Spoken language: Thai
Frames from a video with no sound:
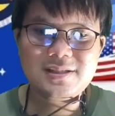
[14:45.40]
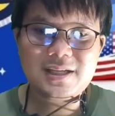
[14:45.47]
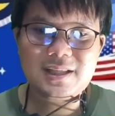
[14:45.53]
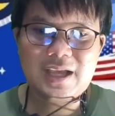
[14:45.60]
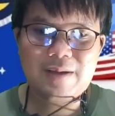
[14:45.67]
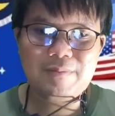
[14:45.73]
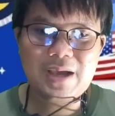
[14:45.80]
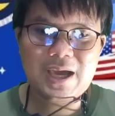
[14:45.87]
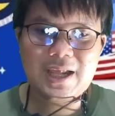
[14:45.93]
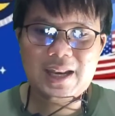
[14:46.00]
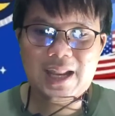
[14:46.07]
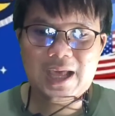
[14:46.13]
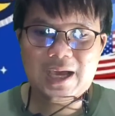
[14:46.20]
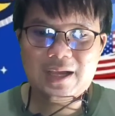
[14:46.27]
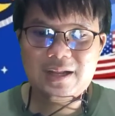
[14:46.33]
จะทำงาน
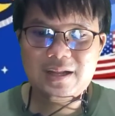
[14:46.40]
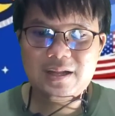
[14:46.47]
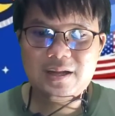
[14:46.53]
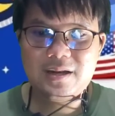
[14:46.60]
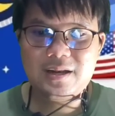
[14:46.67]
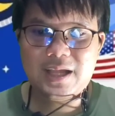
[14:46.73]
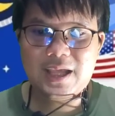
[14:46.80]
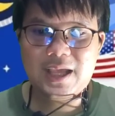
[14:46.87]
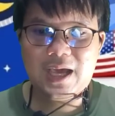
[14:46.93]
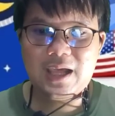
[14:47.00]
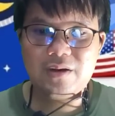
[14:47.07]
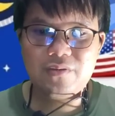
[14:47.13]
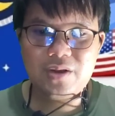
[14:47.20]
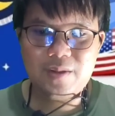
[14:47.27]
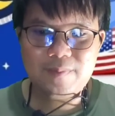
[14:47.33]
หลักในกา
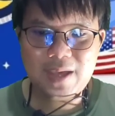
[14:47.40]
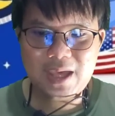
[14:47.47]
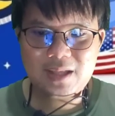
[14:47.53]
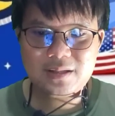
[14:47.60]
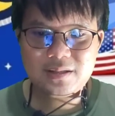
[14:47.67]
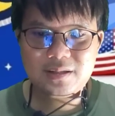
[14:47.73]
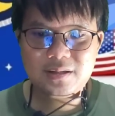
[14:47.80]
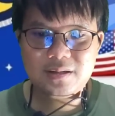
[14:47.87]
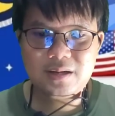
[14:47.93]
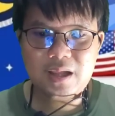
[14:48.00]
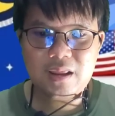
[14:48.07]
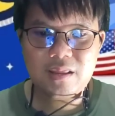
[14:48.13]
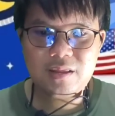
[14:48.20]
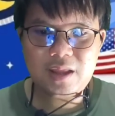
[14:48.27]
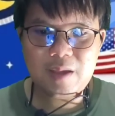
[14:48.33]
รรีเพคเห
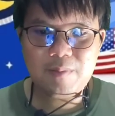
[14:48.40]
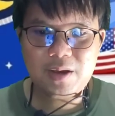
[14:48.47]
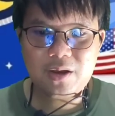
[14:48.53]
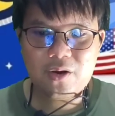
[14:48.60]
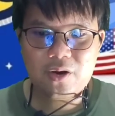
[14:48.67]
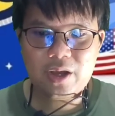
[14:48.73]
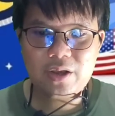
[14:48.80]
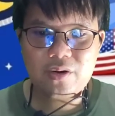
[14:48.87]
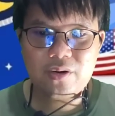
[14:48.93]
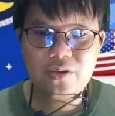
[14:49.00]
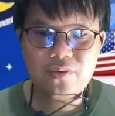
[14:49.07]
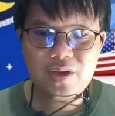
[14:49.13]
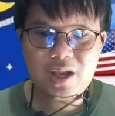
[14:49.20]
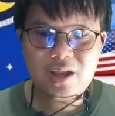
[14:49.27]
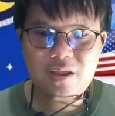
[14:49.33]
รียญ Stable Coin ของ
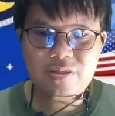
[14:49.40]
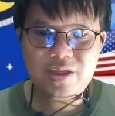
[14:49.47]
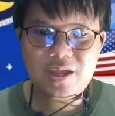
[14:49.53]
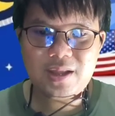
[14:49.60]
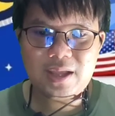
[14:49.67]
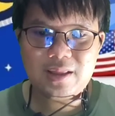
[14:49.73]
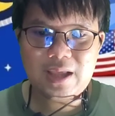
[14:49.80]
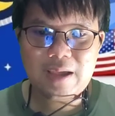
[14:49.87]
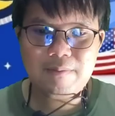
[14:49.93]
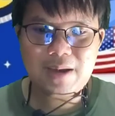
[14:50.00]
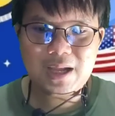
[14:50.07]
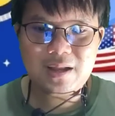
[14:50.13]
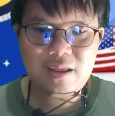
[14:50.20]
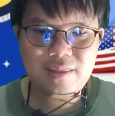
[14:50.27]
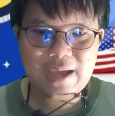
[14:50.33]
USTC ในไตร
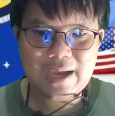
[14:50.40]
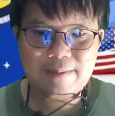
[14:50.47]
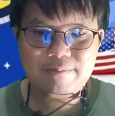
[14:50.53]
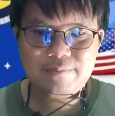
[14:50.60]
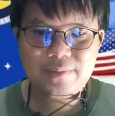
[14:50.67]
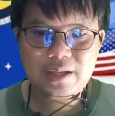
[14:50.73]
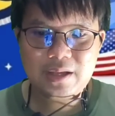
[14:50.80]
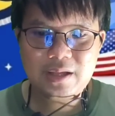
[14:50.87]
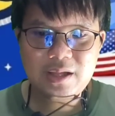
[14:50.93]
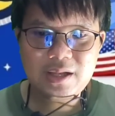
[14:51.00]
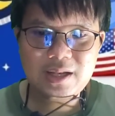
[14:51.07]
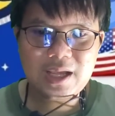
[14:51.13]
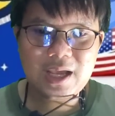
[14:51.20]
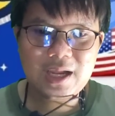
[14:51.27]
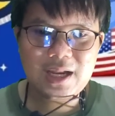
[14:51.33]
มาสที่
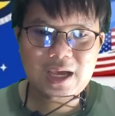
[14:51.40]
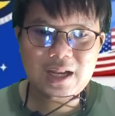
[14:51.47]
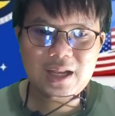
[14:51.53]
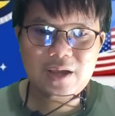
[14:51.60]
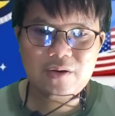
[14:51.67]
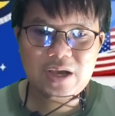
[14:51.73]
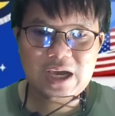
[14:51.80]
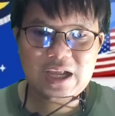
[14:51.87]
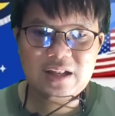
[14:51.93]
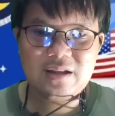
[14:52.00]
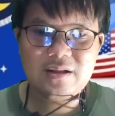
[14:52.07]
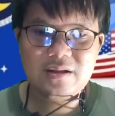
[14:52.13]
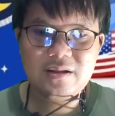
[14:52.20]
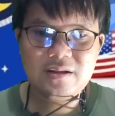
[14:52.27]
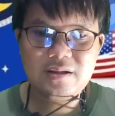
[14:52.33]
3 ในขณะเดียวกัน
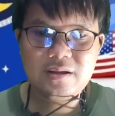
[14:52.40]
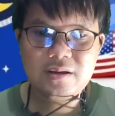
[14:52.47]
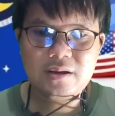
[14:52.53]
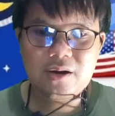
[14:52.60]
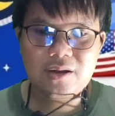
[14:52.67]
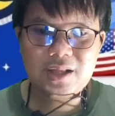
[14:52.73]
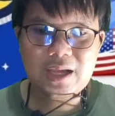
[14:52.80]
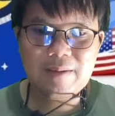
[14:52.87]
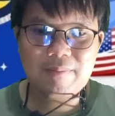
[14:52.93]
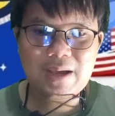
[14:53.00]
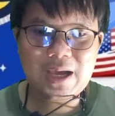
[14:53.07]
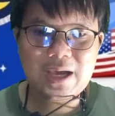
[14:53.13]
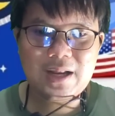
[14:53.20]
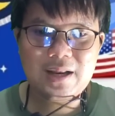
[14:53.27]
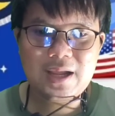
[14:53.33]
ก็
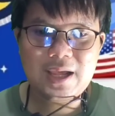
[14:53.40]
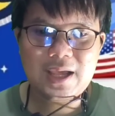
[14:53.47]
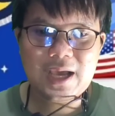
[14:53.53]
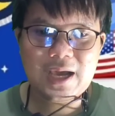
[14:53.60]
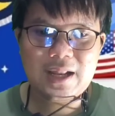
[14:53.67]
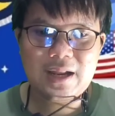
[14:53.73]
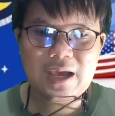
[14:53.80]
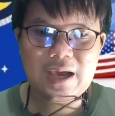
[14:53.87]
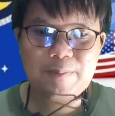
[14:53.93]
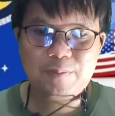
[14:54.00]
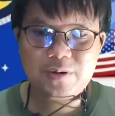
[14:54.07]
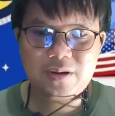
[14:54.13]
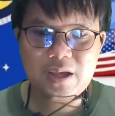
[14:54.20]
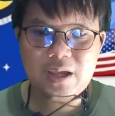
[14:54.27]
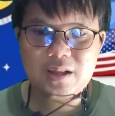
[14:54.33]
ทำงานในการอัป
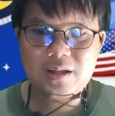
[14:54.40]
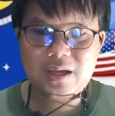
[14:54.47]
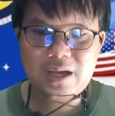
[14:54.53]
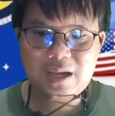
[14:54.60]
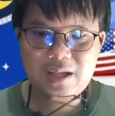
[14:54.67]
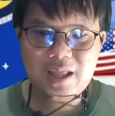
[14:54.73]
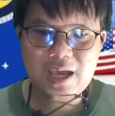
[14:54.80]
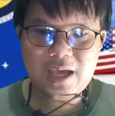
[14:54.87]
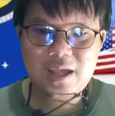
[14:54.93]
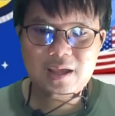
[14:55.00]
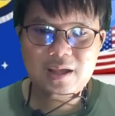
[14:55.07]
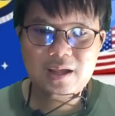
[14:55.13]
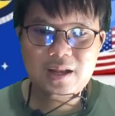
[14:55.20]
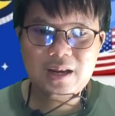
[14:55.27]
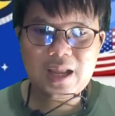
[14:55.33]
เกรดครั้งใหญ่
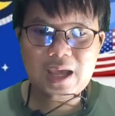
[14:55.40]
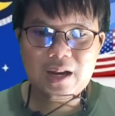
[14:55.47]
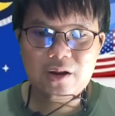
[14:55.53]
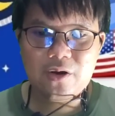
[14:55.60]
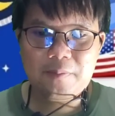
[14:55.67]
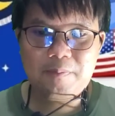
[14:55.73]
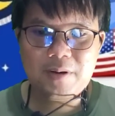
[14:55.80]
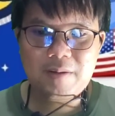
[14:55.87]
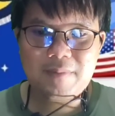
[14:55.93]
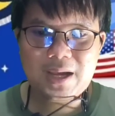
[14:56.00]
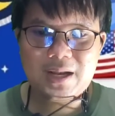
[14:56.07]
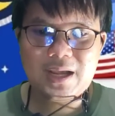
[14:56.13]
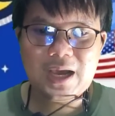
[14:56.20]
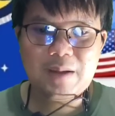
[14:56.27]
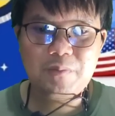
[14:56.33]
และลดปริ
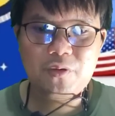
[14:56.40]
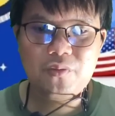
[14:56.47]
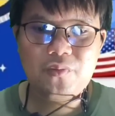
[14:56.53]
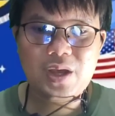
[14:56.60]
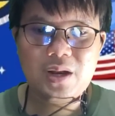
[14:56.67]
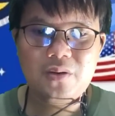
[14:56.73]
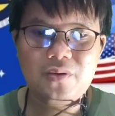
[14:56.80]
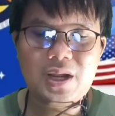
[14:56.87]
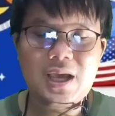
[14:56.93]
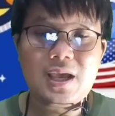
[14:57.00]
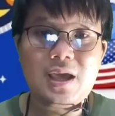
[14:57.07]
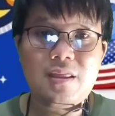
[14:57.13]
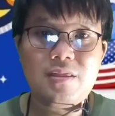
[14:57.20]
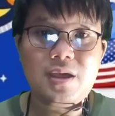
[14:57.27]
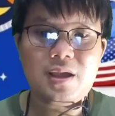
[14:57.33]
มาณการหมุนเวียน Luna
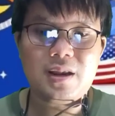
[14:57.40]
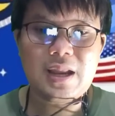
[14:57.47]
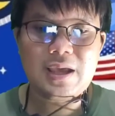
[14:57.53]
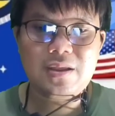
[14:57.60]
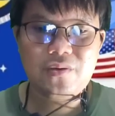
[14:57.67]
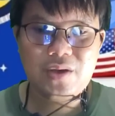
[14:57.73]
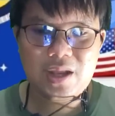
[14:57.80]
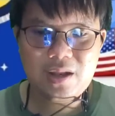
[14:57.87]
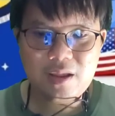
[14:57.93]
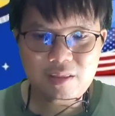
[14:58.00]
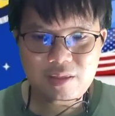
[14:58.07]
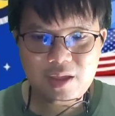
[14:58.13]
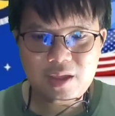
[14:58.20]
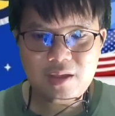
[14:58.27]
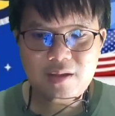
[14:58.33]
Classic และ
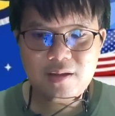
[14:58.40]
USTC